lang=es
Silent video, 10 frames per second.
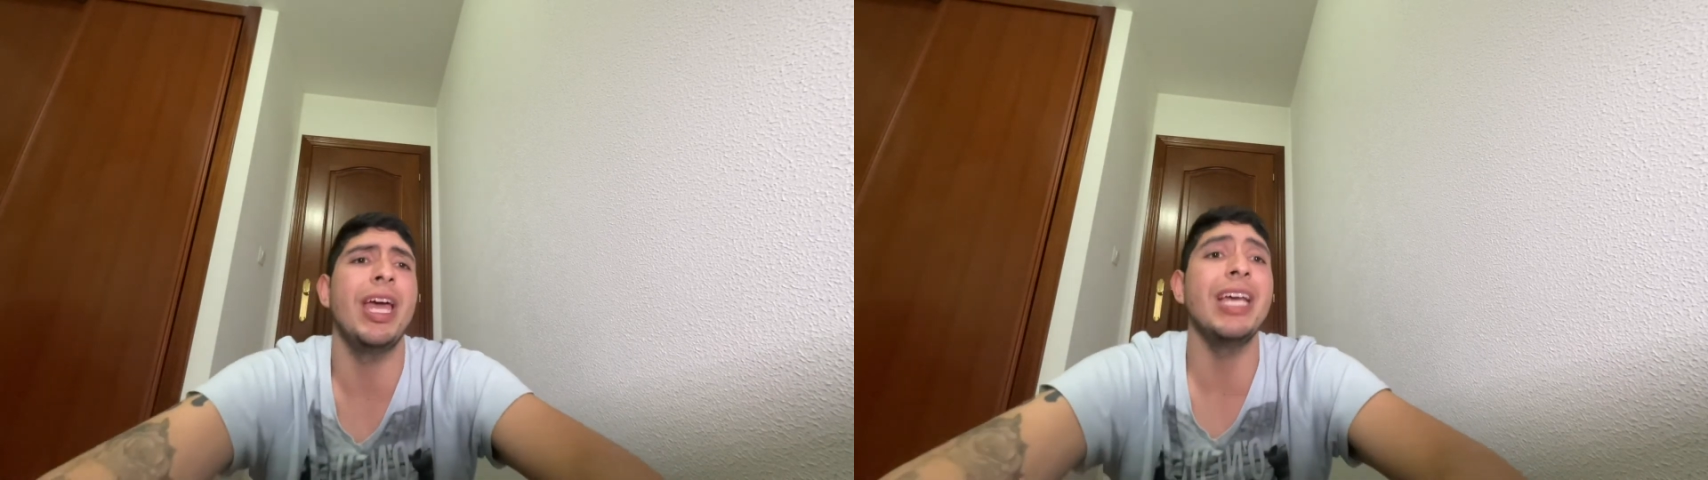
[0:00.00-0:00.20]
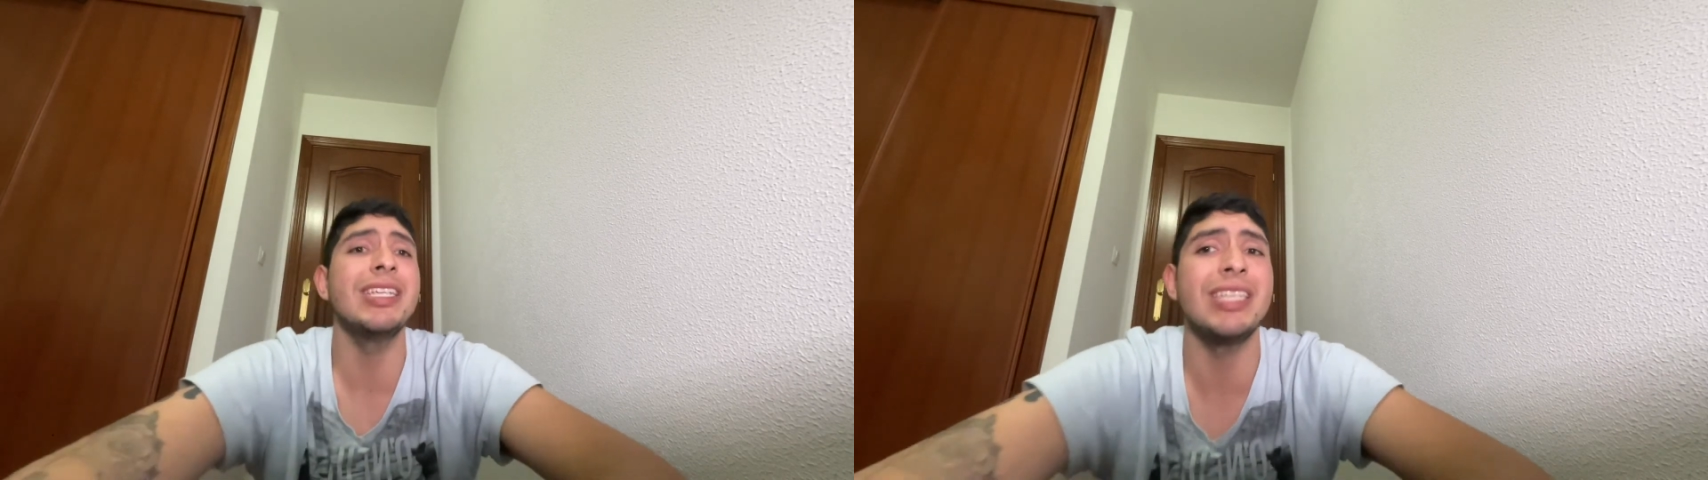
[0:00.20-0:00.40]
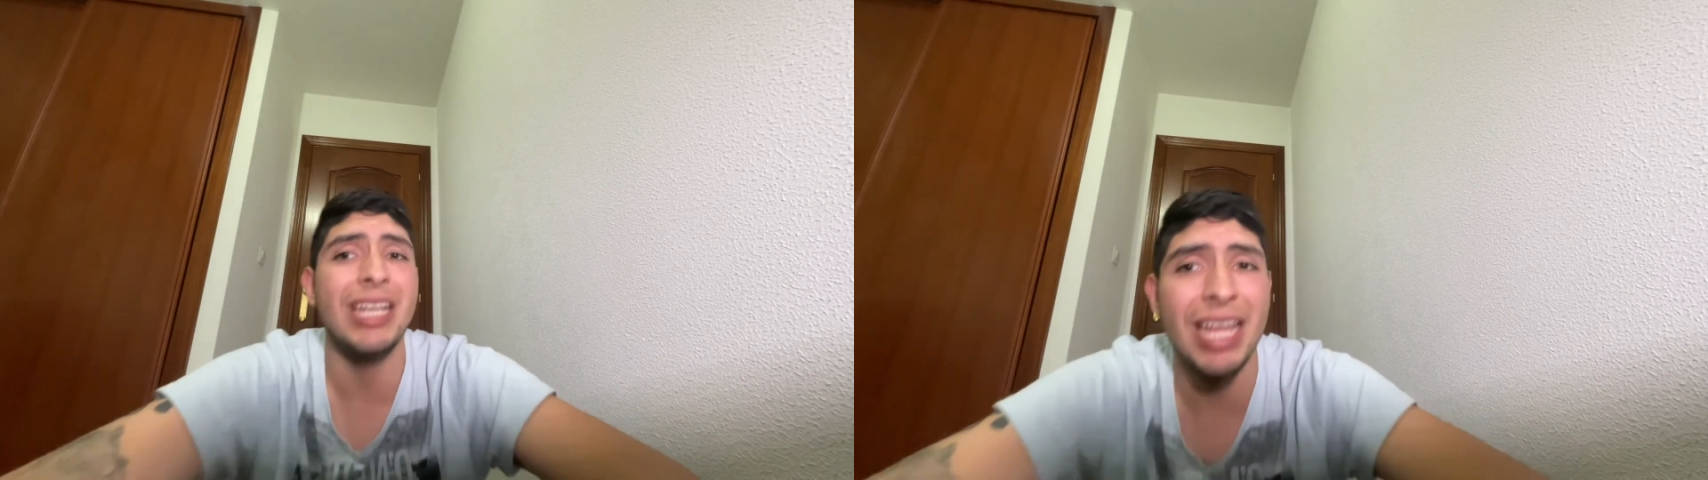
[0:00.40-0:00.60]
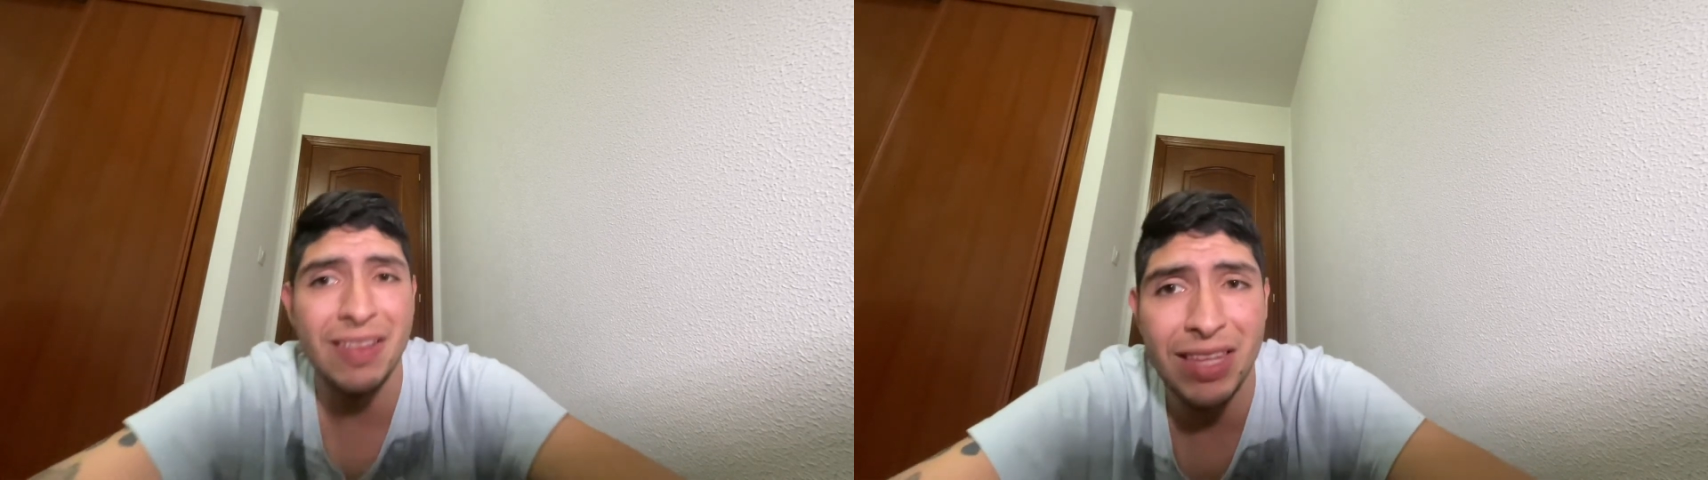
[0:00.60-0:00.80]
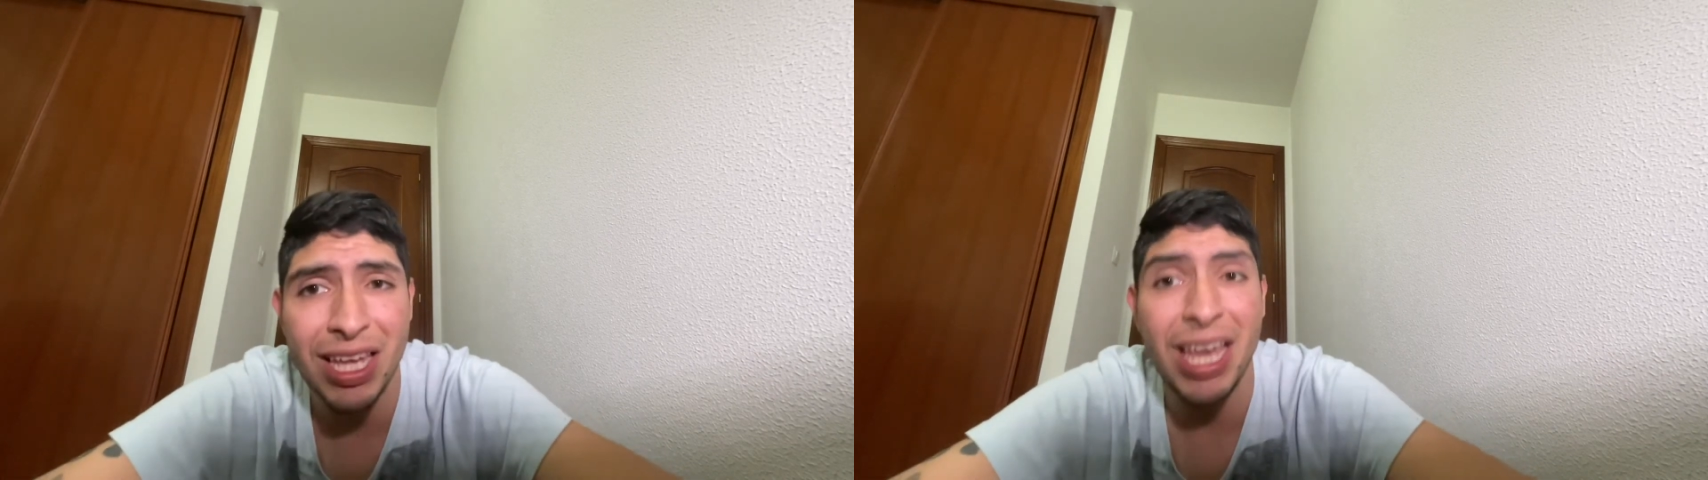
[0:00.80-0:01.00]

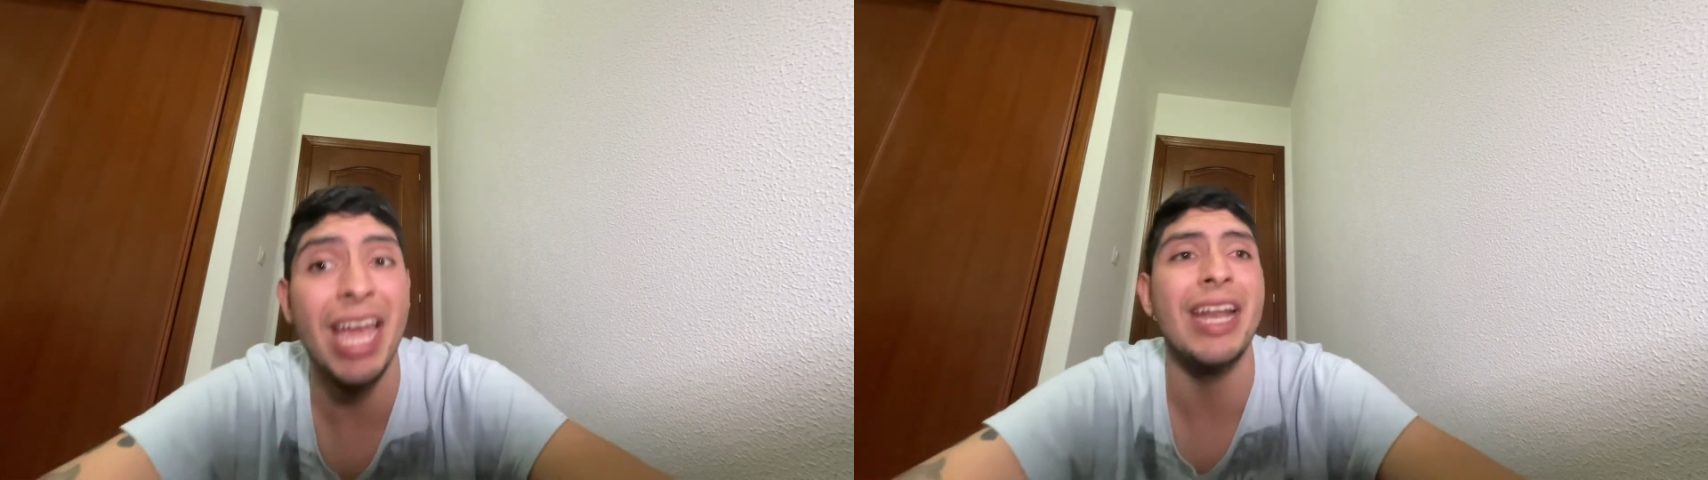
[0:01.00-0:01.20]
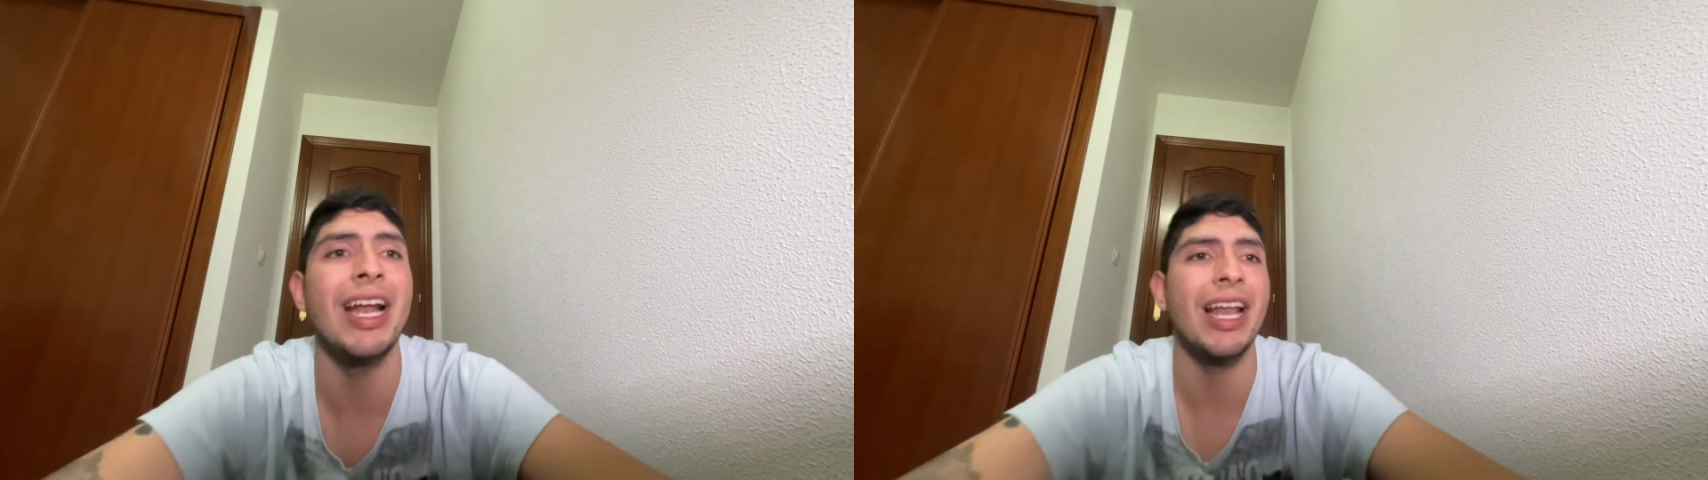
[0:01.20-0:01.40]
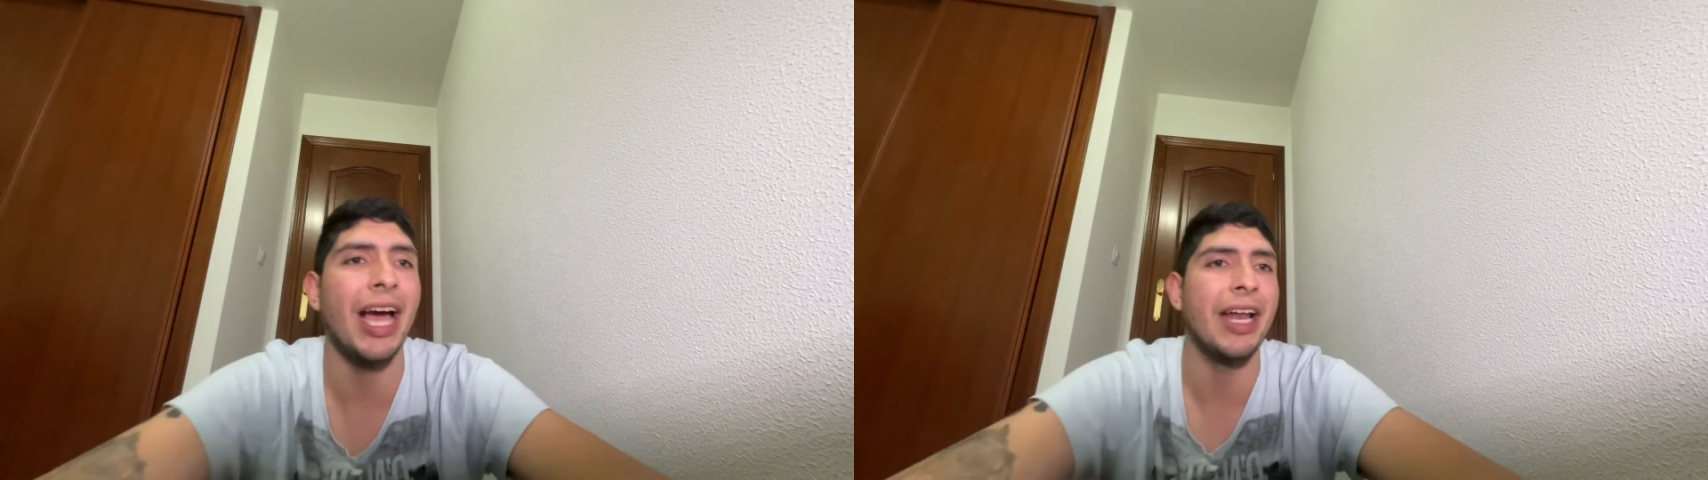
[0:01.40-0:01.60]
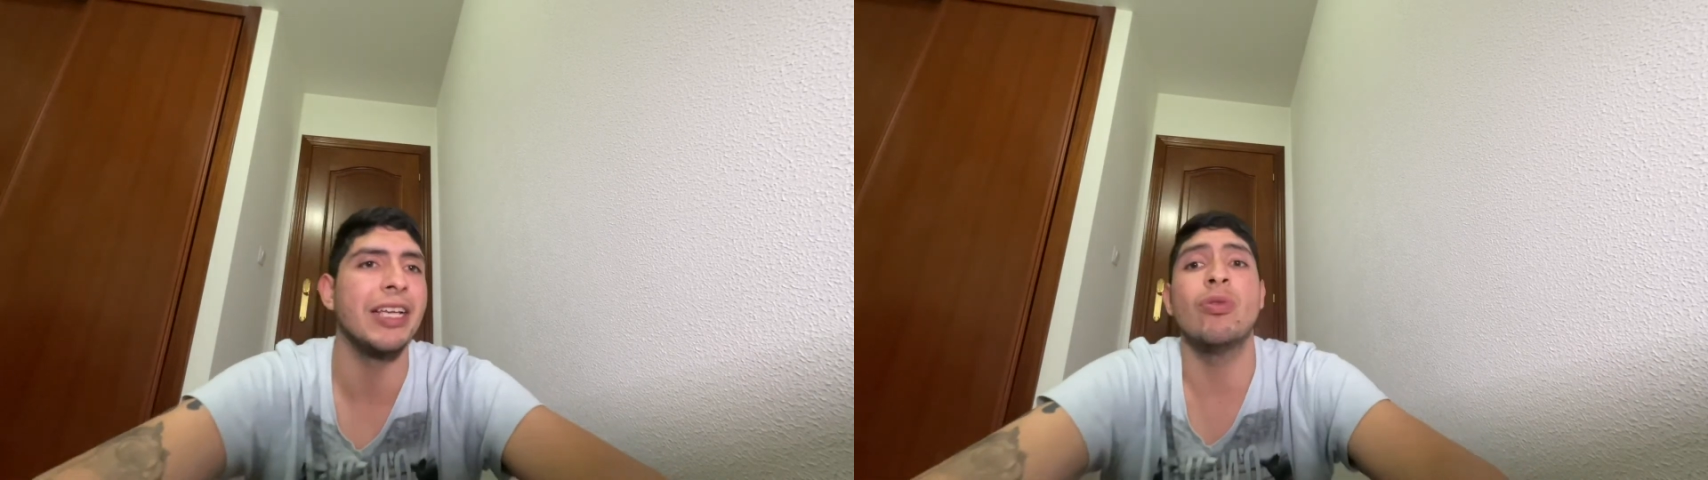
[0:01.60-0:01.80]
excelente en el Leganés.